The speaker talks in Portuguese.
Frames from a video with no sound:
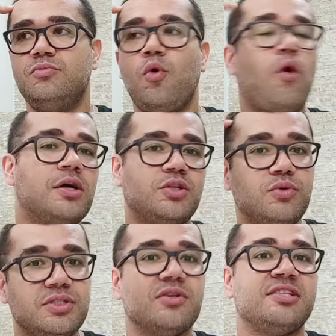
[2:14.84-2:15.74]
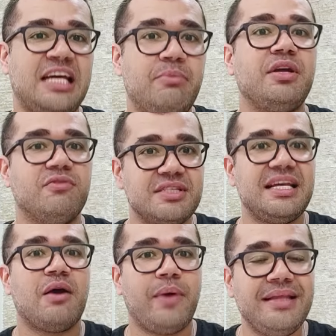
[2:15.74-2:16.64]
um código no seu cérebro que
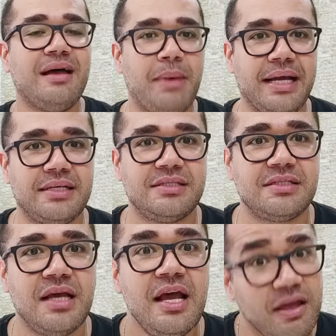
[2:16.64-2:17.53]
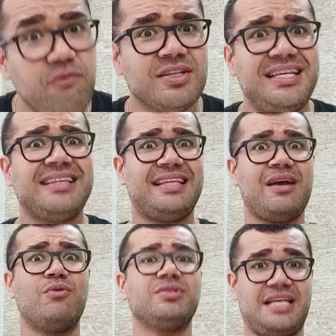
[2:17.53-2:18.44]
você aguenta mais. E você até
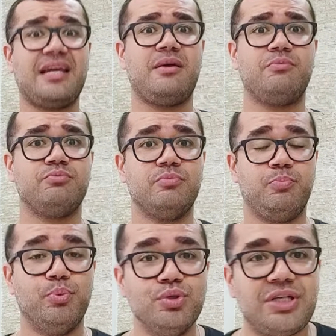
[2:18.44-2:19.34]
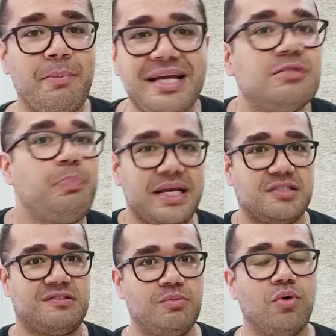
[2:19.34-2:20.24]
consegue puxar mais
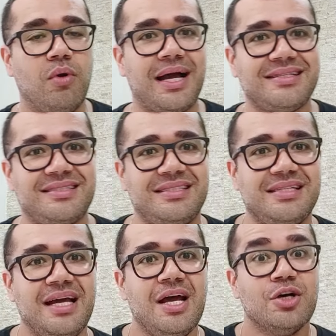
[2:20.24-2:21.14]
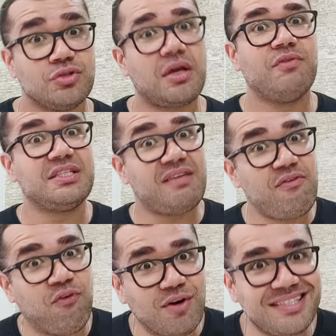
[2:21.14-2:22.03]
peso, vamos colocar assim só que você vai
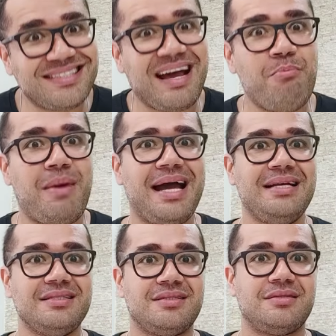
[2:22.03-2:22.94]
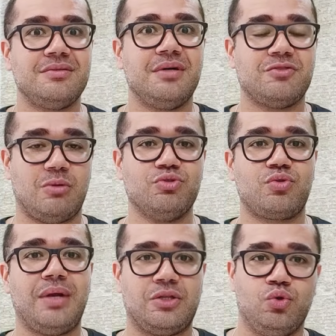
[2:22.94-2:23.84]
forçar mais a sua
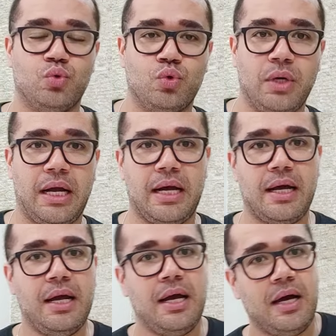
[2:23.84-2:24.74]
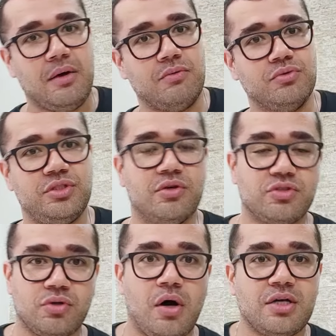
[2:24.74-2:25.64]
musculatura, os
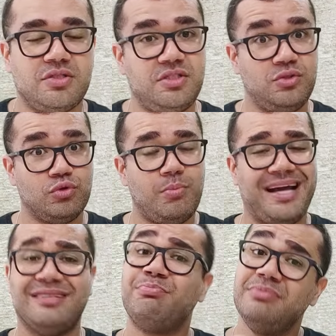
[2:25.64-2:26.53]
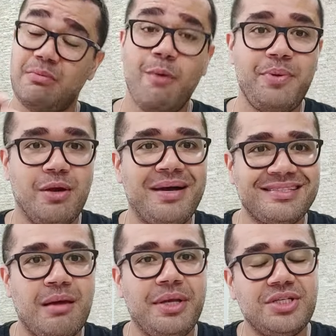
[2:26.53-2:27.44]
seus ossos e tudo mais. Na minha opinião,
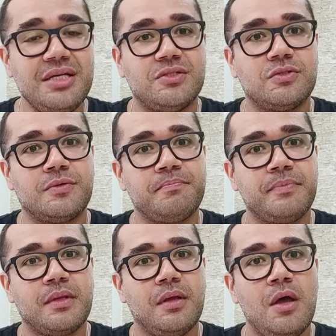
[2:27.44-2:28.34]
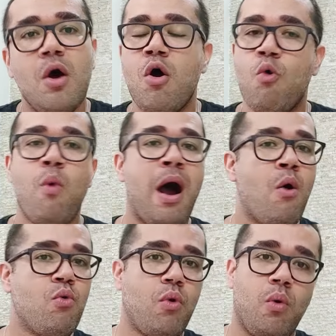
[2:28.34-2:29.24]
basicamente é isso. O
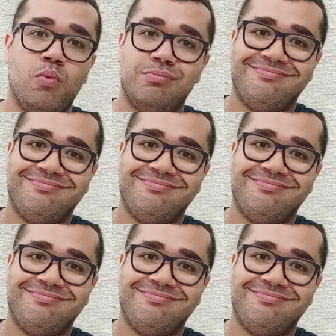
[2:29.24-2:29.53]
álcool,